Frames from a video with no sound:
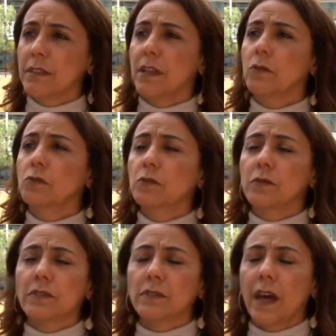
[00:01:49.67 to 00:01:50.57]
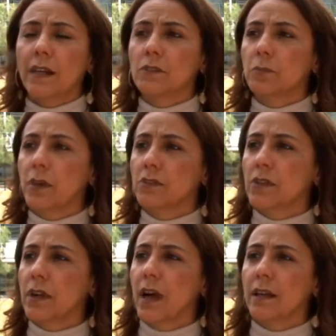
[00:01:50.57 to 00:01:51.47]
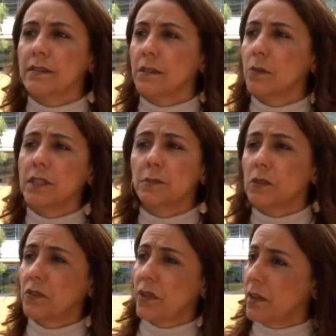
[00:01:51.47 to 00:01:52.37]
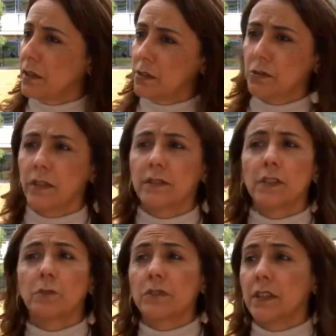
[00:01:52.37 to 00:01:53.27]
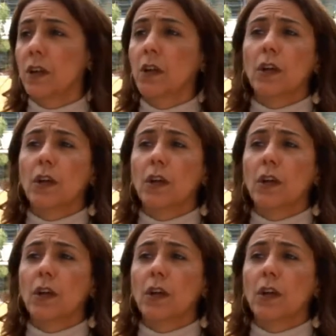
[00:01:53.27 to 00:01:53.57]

que em alguns estados pode chegar a 50%, 60%